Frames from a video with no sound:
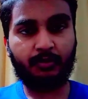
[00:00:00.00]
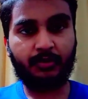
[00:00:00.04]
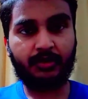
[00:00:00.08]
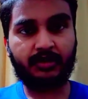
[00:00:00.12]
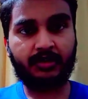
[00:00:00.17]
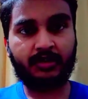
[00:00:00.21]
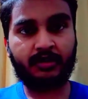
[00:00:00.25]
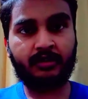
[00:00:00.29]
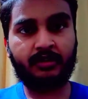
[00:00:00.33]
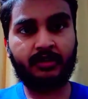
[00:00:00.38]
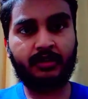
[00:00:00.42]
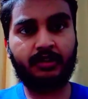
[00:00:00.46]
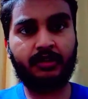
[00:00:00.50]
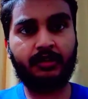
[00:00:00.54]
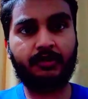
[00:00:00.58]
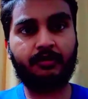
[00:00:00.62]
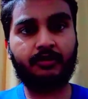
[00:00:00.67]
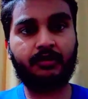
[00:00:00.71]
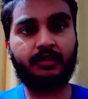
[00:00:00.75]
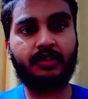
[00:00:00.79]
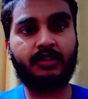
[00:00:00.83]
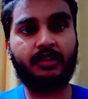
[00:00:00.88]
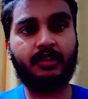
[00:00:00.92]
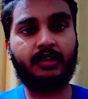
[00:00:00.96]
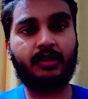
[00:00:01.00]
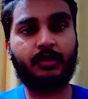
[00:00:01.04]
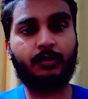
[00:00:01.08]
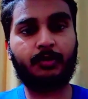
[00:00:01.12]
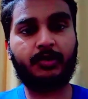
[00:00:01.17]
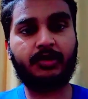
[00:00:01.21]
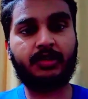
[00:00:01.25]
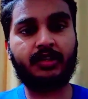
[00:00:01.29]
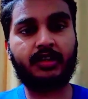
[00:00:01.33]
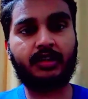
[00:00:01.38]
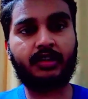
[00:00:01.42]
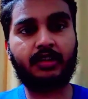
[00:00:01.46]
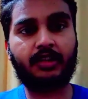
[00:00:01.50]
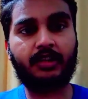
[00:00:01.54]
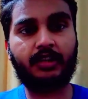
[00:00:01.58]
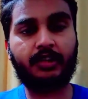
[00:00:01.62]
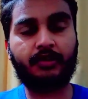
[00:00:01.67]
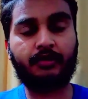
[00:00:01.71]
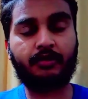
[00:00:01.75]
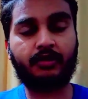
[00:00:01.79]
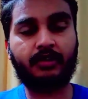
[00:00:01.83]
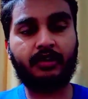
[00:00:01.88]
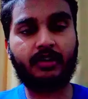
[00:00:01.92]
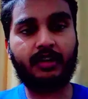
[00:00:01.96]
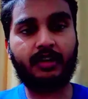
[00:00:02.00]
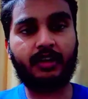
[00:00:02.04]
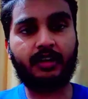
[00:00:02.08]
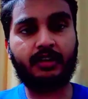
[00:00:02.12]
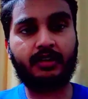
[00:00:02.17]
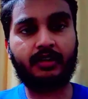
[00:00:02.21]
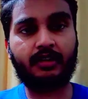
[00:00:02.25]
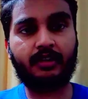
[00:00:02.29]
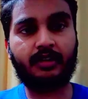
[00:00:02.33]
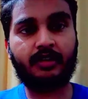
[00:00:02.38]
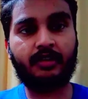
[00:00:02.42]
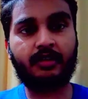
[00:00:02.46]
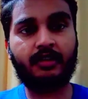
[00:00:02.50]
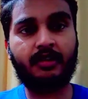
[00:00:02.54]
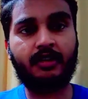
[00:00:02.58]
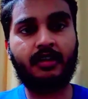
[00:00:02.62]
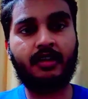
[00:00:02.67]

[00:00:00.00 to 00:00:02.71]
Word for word: पसंद आई होगी अगर पसंद आई है तो लाइक करें